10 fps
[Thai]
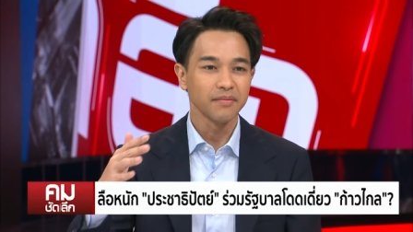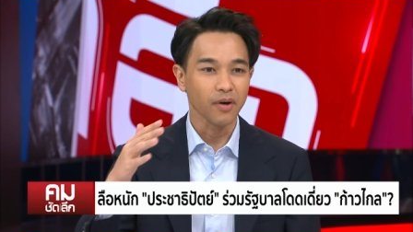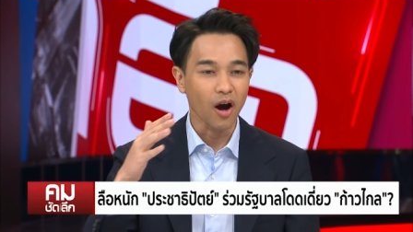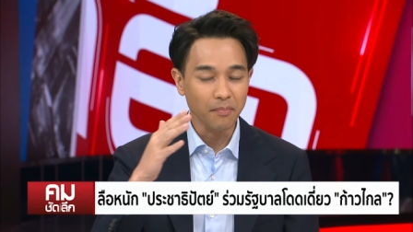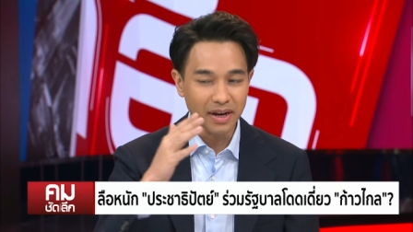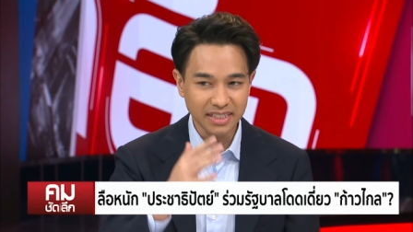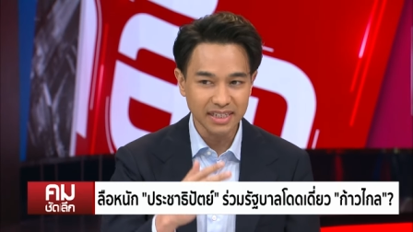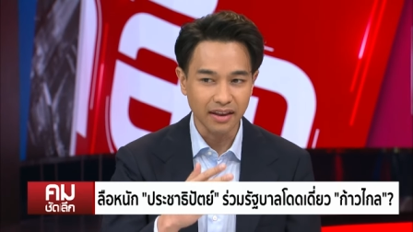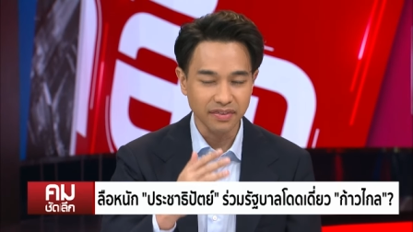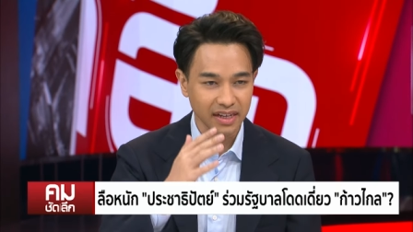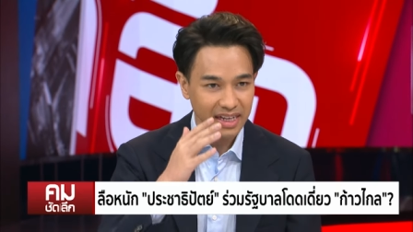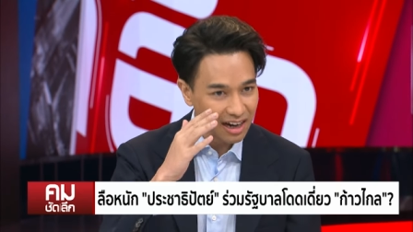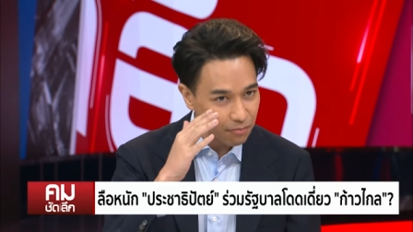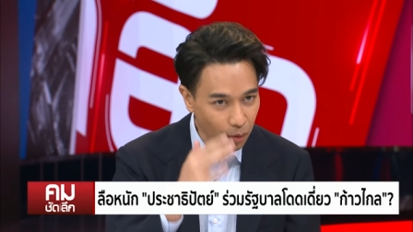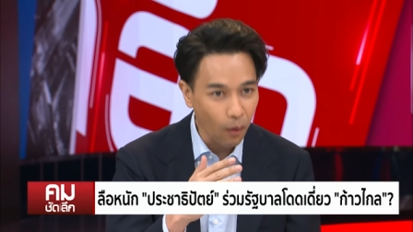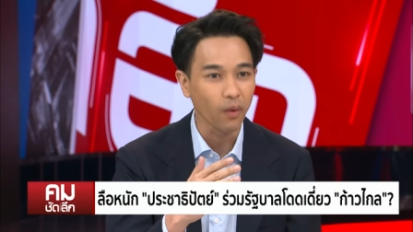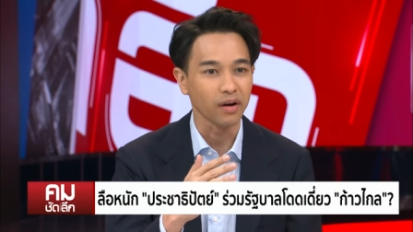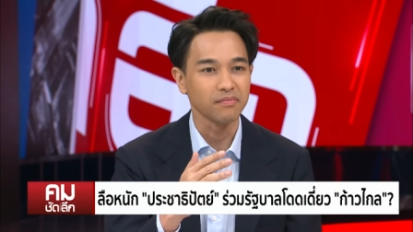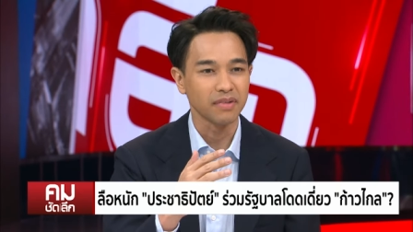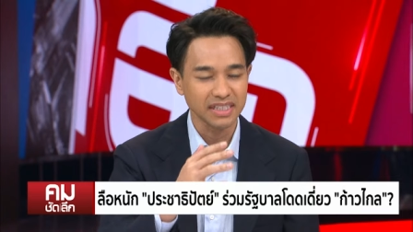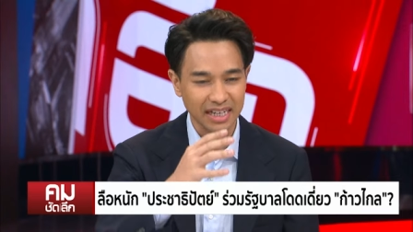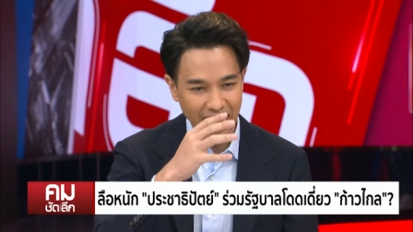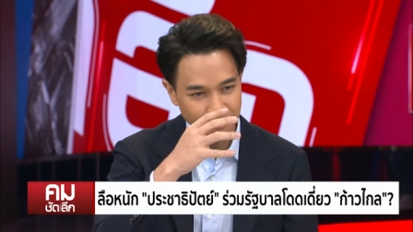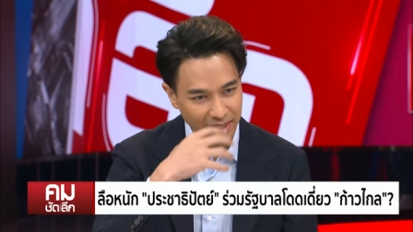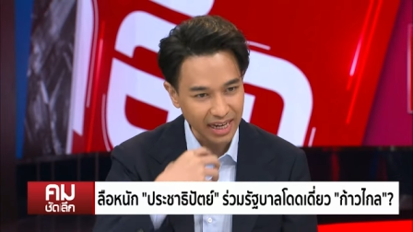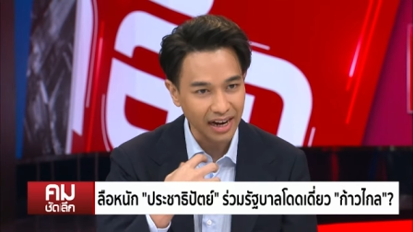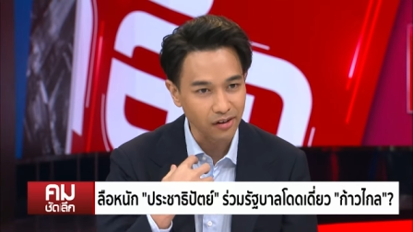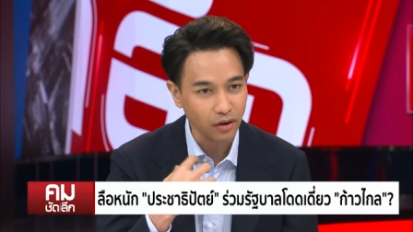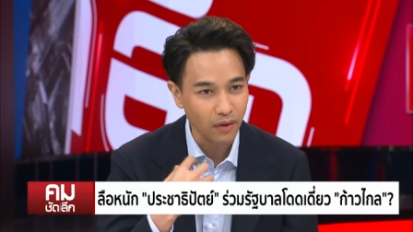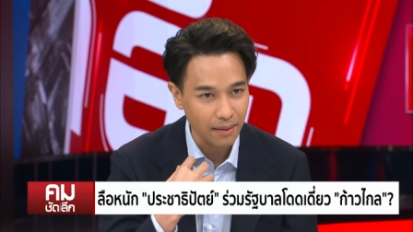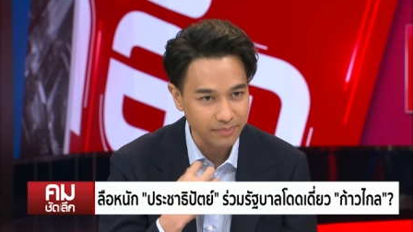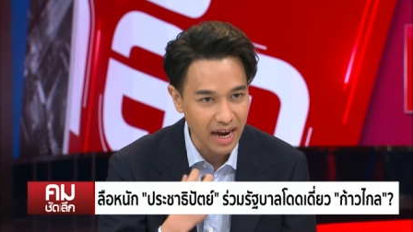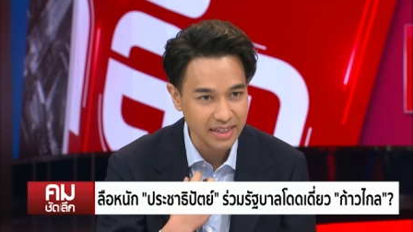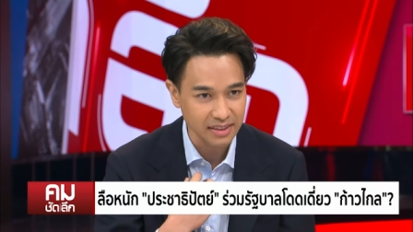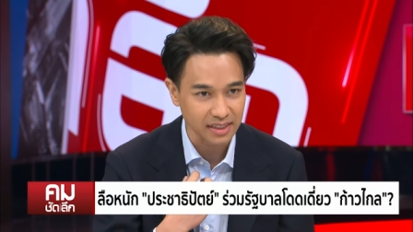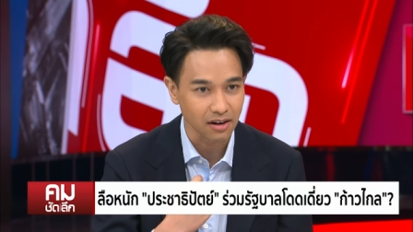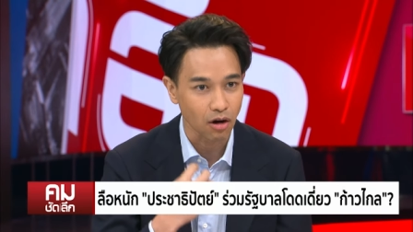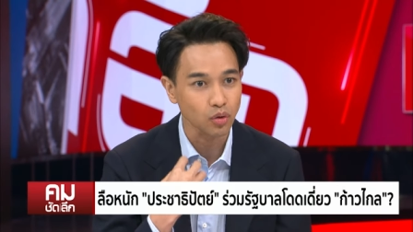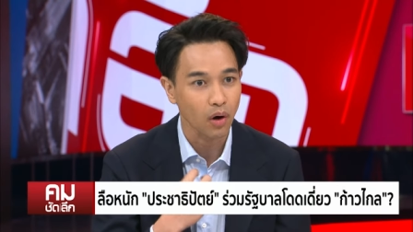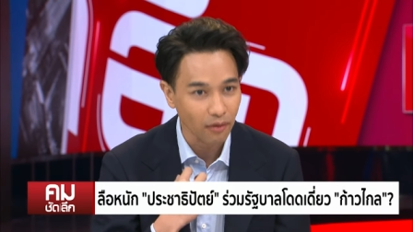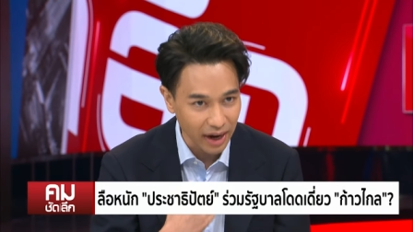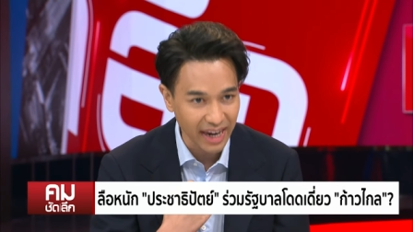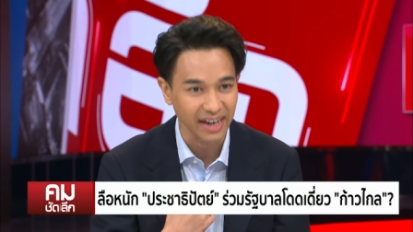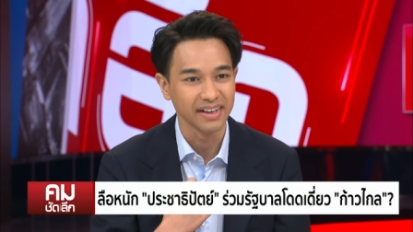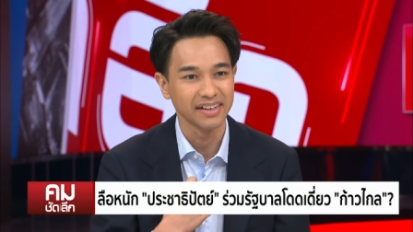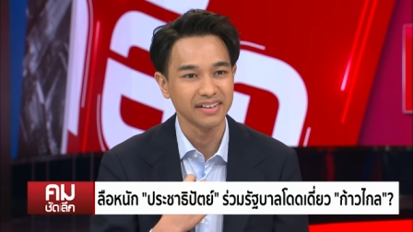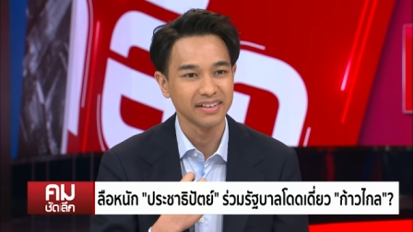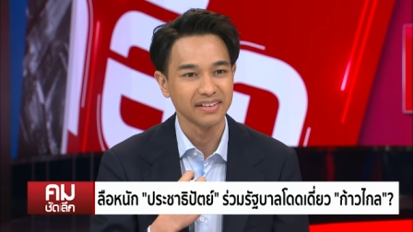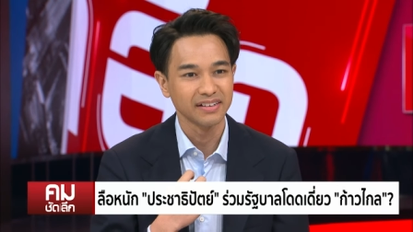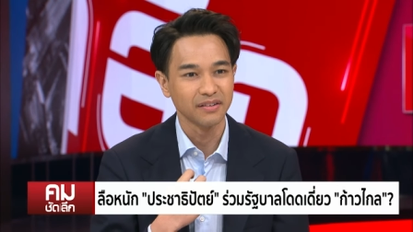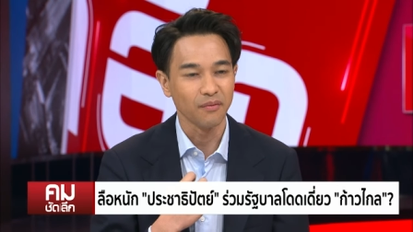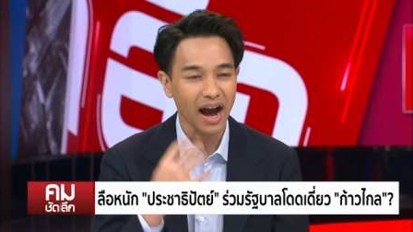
เพราะไม่เช่นนั้นสิ่งที่เขาพูดมันจะกลายเป็นการลดความน่าเชื่อถือของตัวเขาเองถูกต้